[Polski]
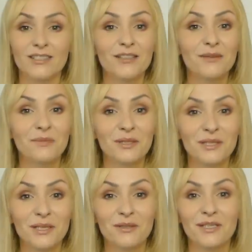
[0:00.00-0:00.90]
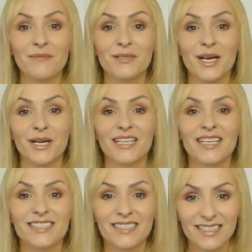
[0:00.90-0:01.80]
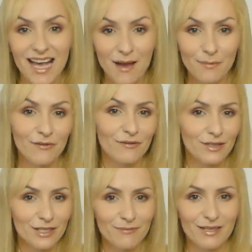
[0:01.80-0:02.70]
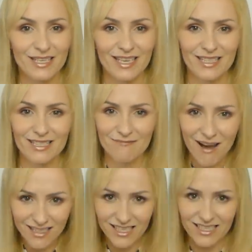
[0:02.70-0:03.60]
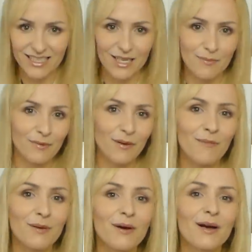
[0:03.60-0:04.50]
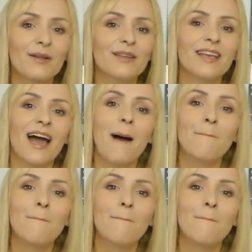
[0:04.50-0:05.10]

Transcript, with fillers: No to musicie już się przekonać sami. Widzimy się, trzymajcie się ciepło, miłego dnia,